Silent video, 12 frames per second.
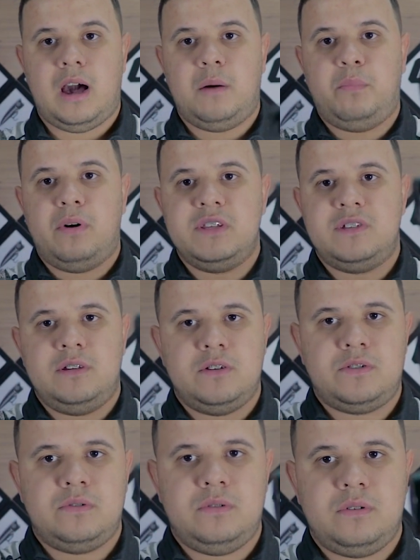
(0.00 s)
Após
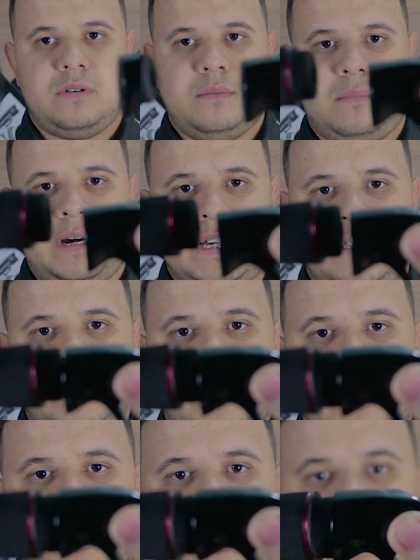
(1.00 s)
isso, basta
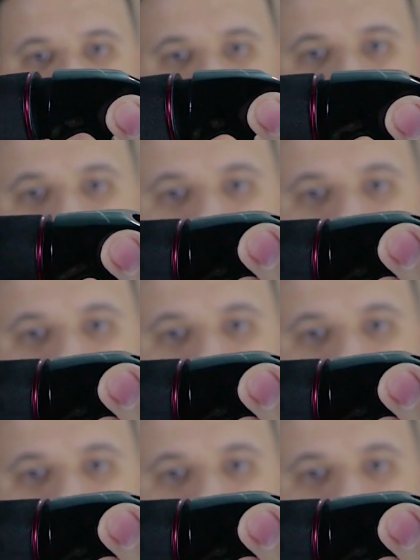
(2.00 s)
encaixar o